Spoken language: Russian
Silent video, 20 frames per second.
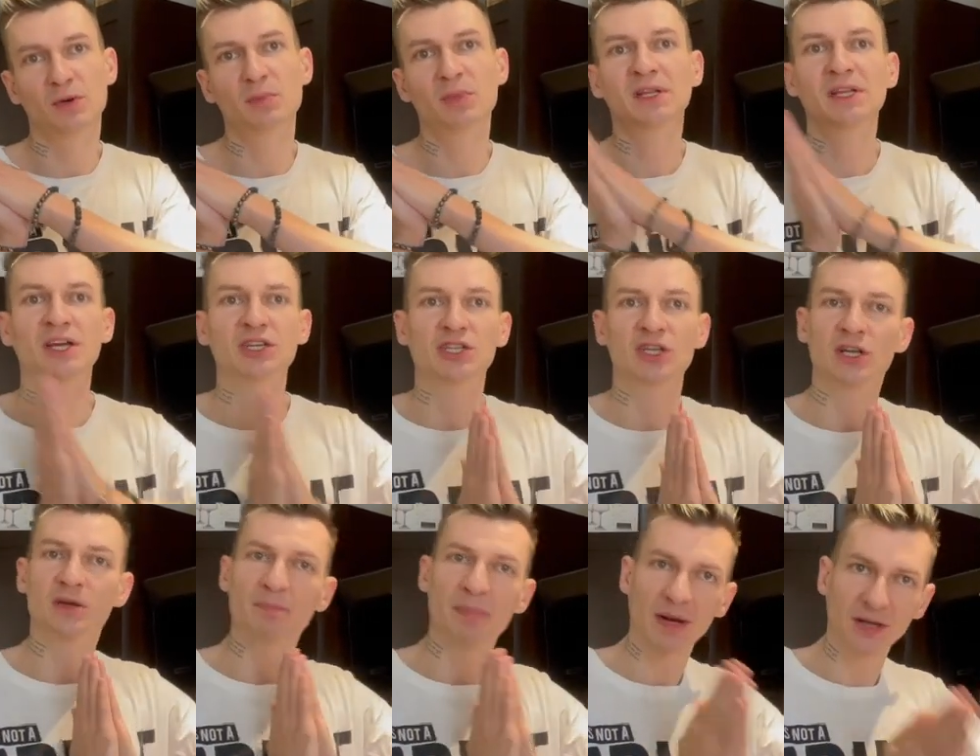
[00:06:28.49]
Мы
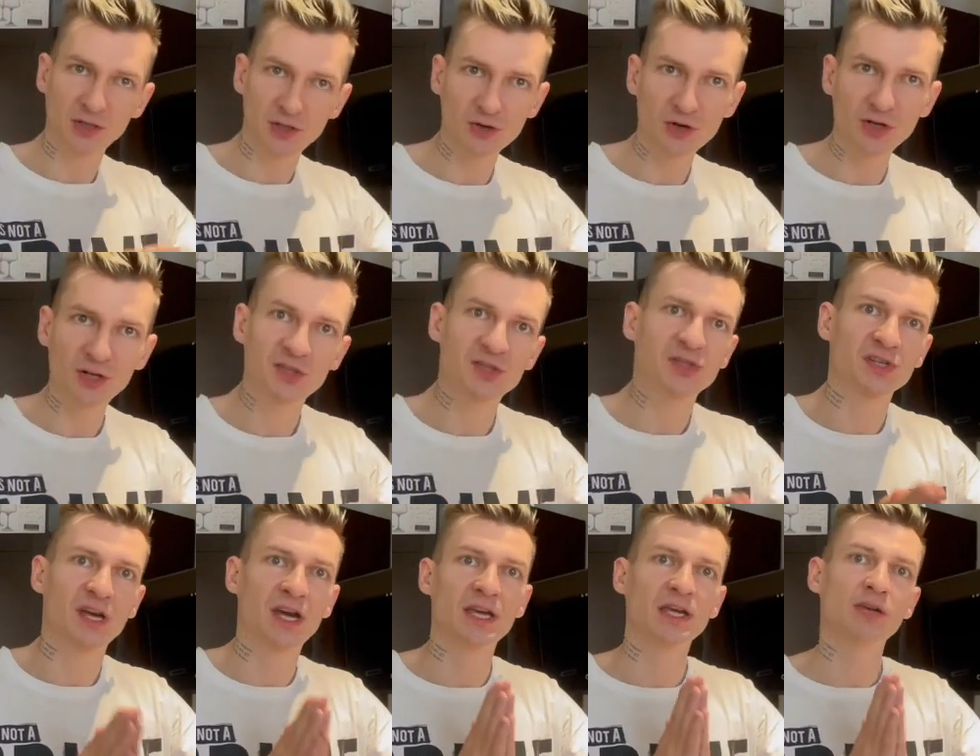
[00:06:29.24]
начали
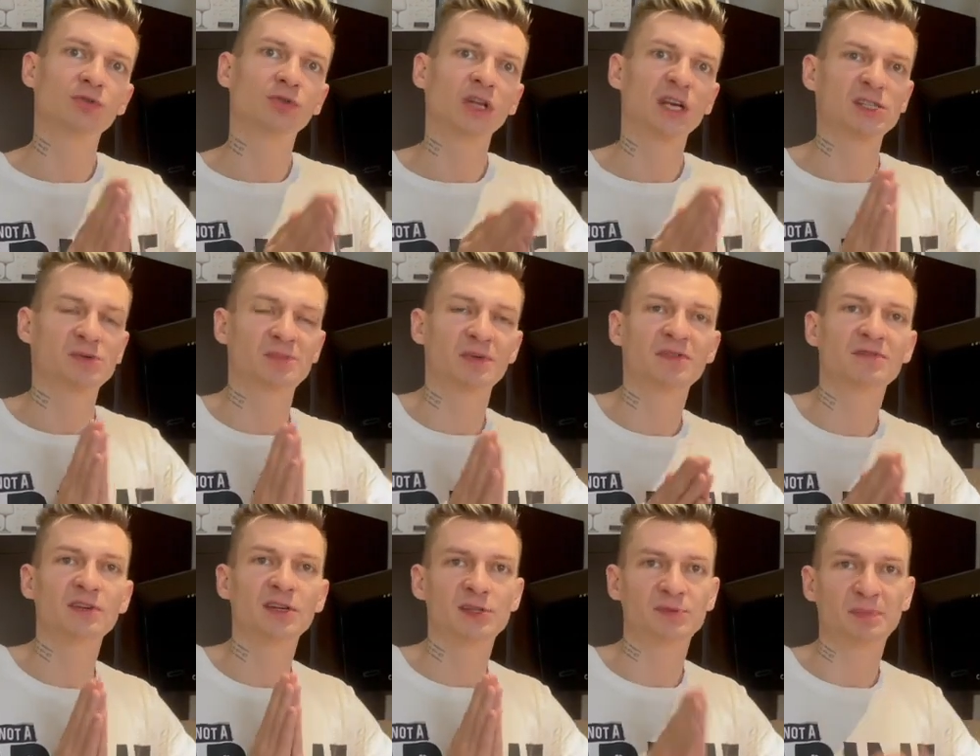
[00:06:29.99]
партнериться, и у нас
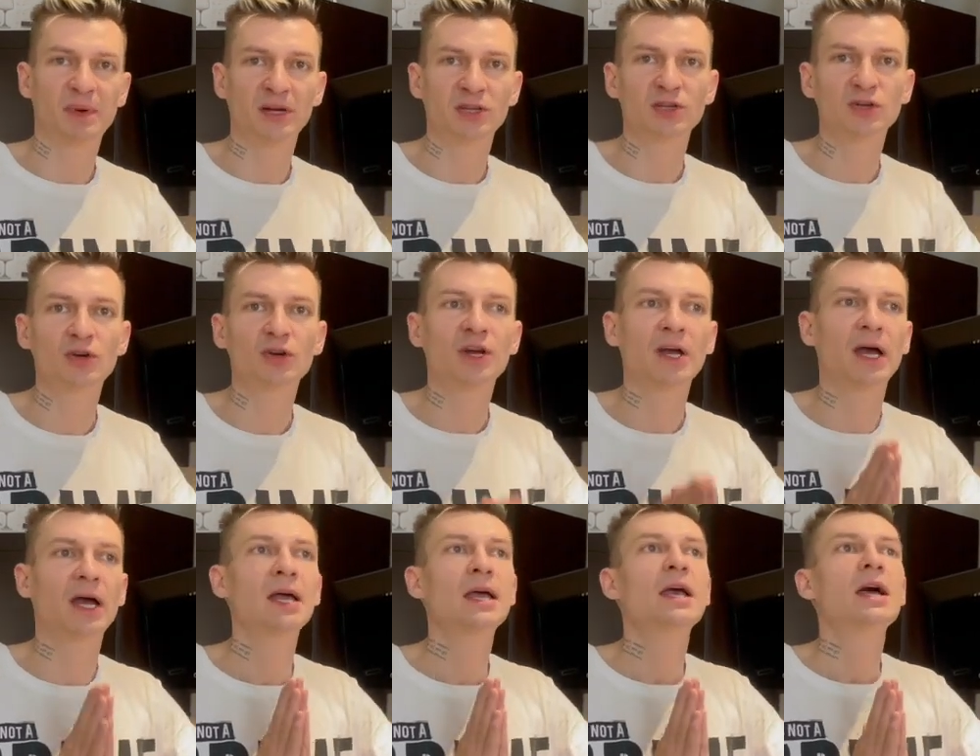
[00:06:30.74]
появились
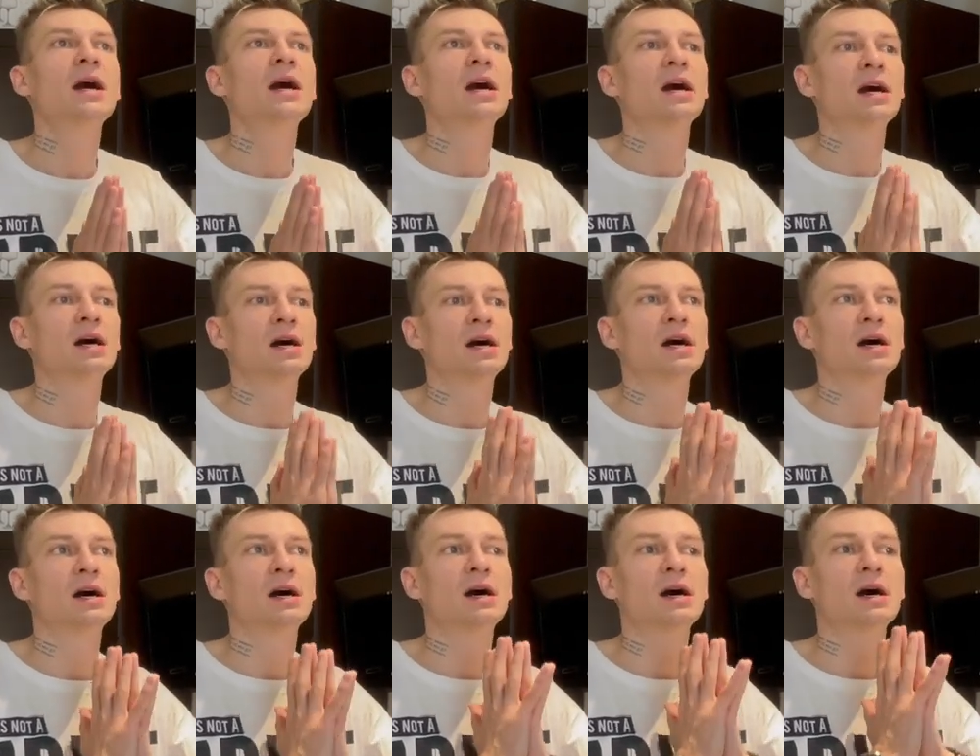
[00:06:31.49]
партнеры,
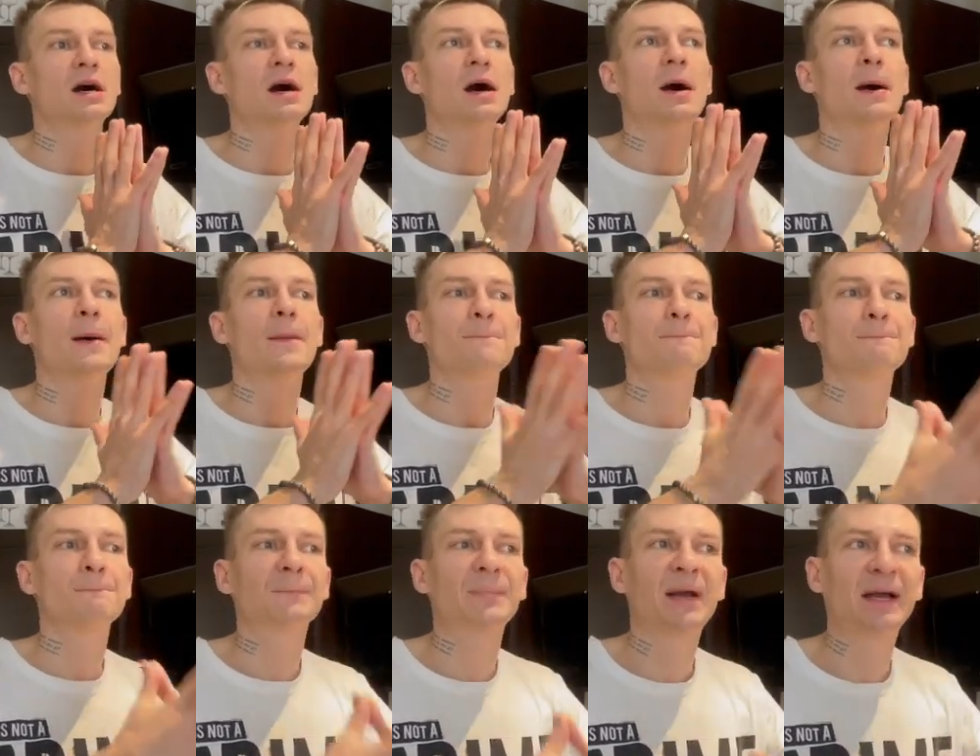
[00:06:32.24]
э,
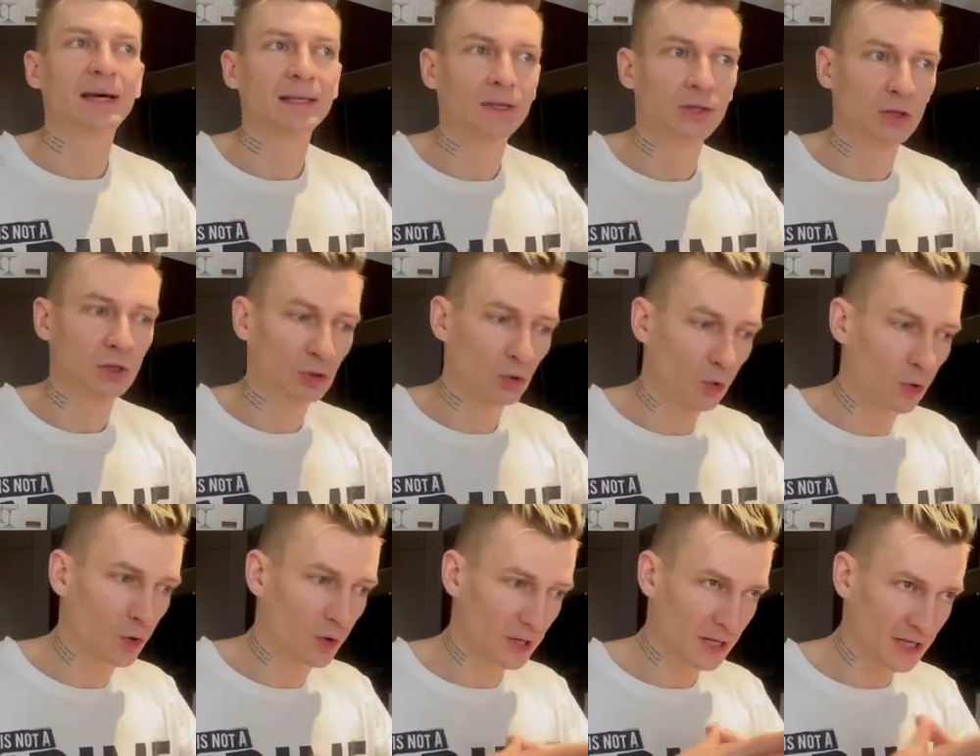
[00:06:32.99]

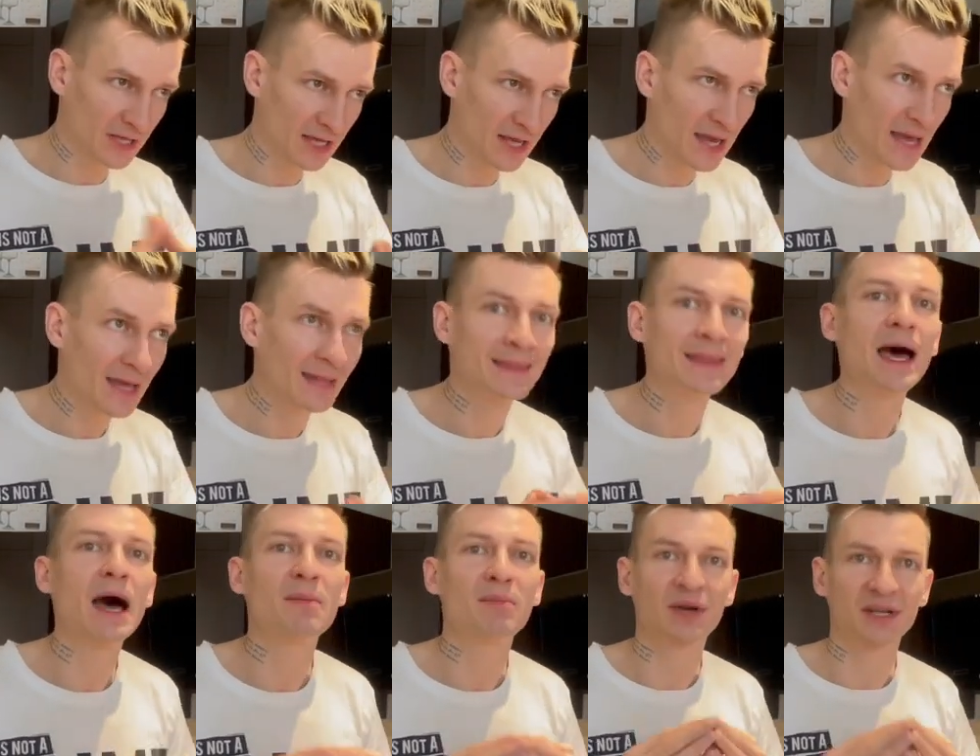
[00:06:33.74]
которые
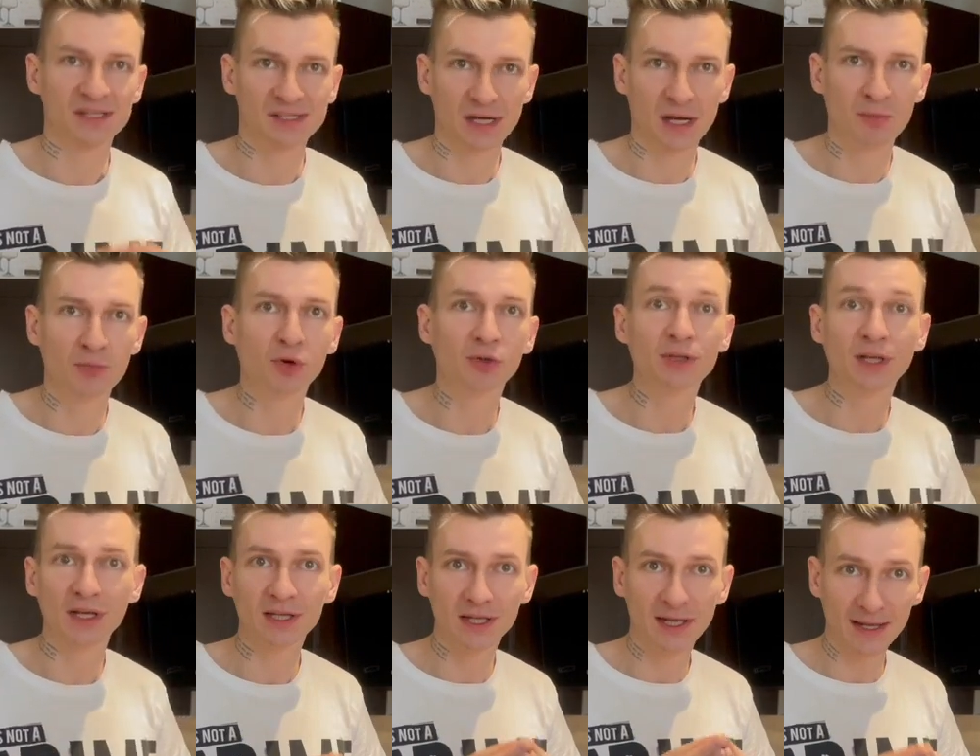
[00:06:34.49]
нам
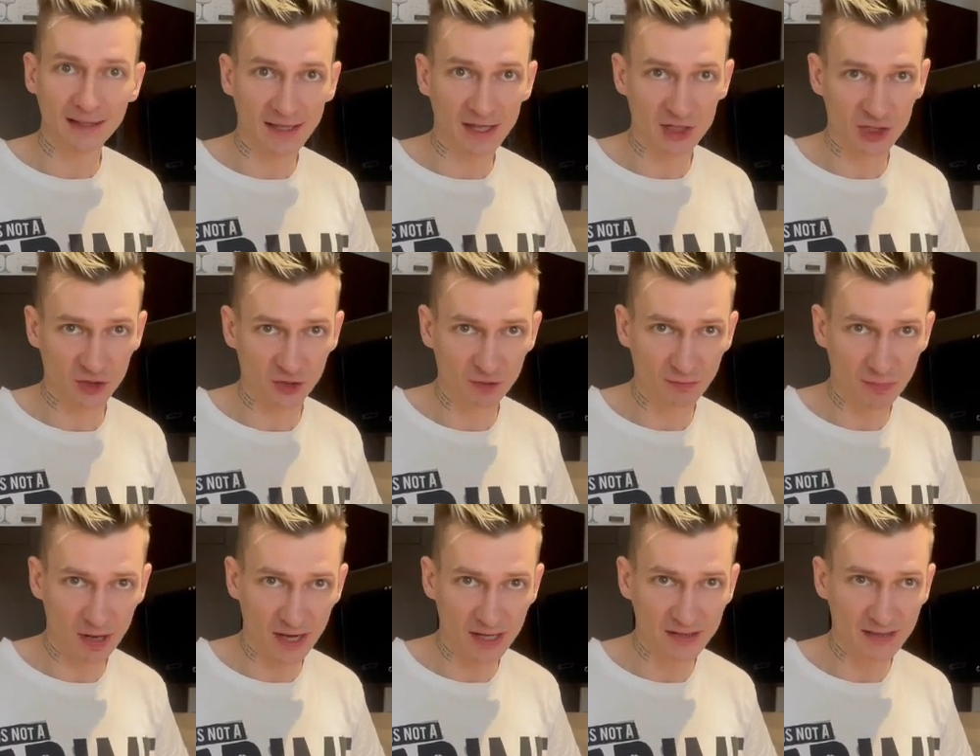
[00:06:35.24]
разработали для нашего
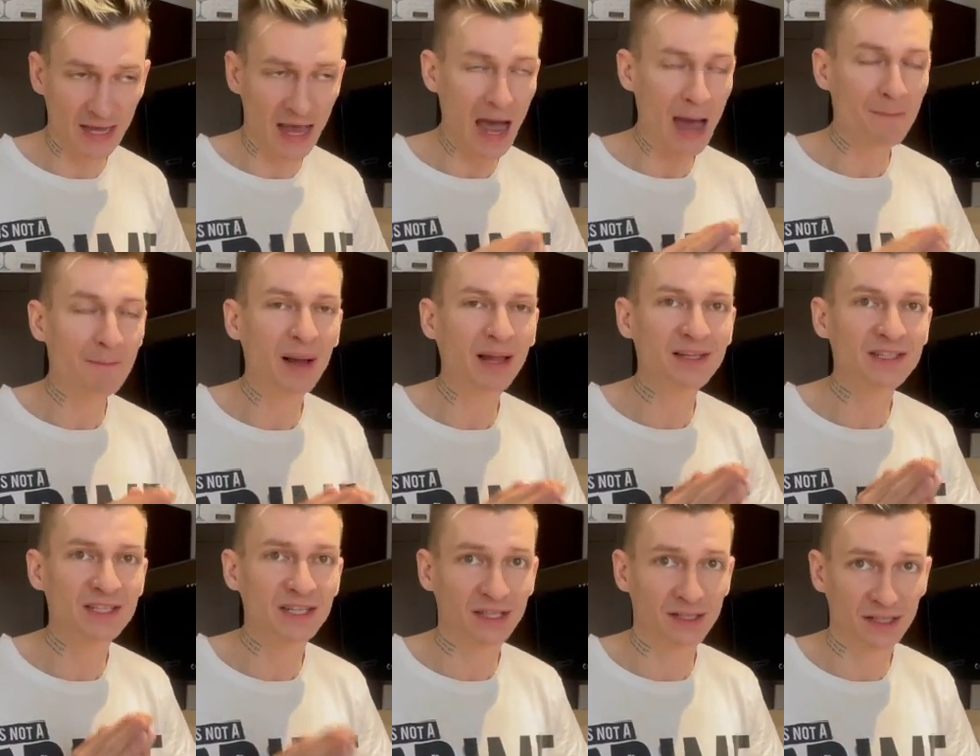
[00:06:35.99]
бренда
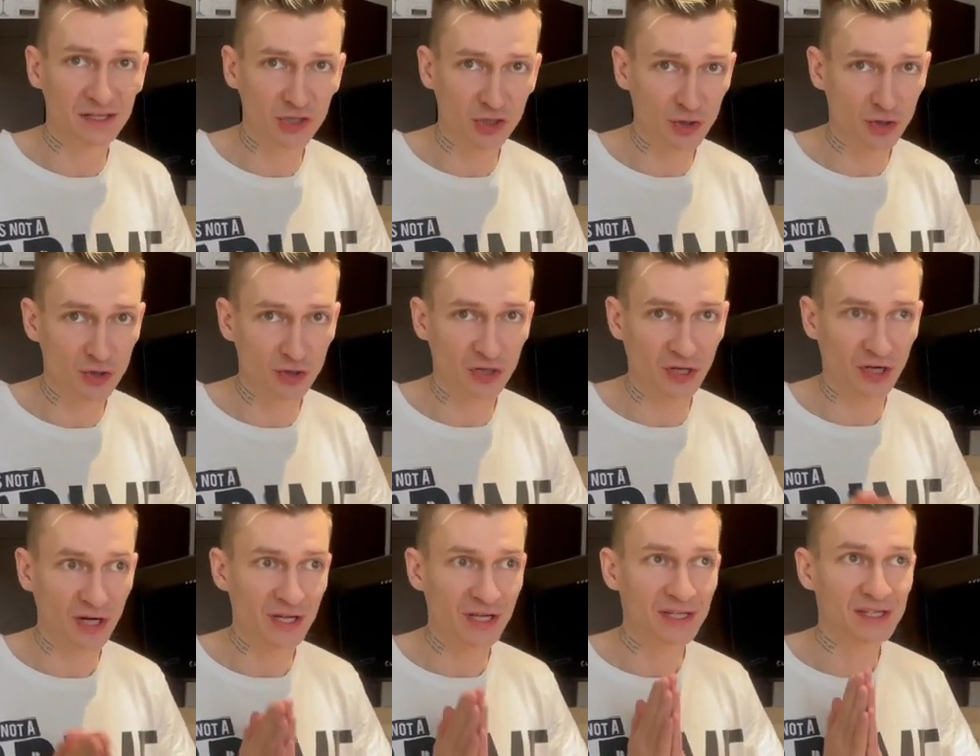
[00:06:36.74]
обалденные
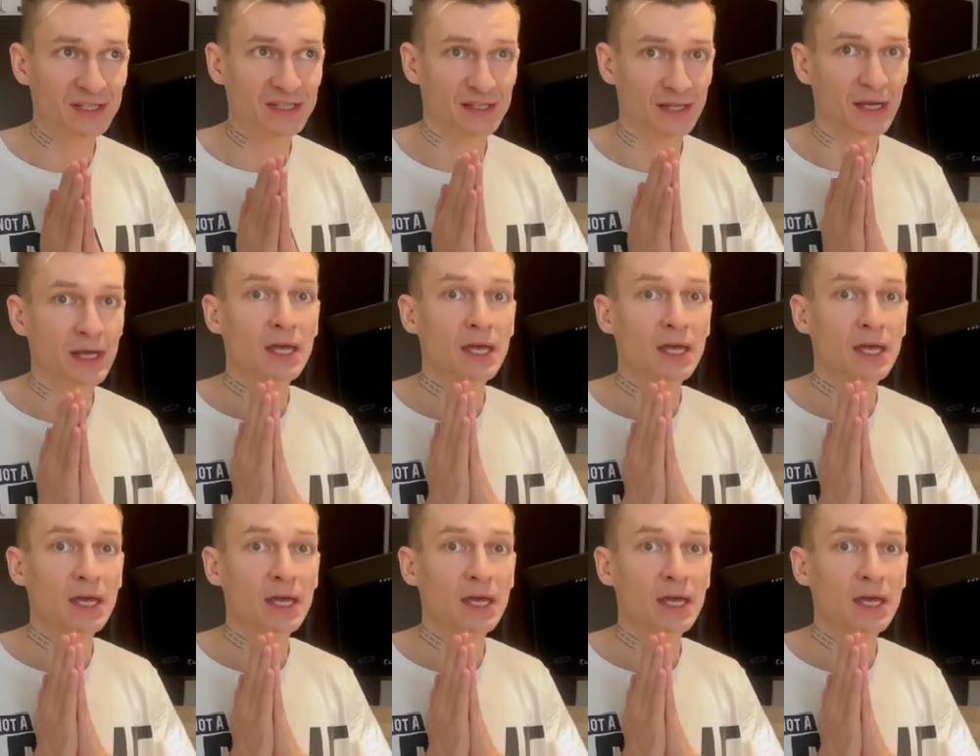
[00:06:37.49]
чокеры из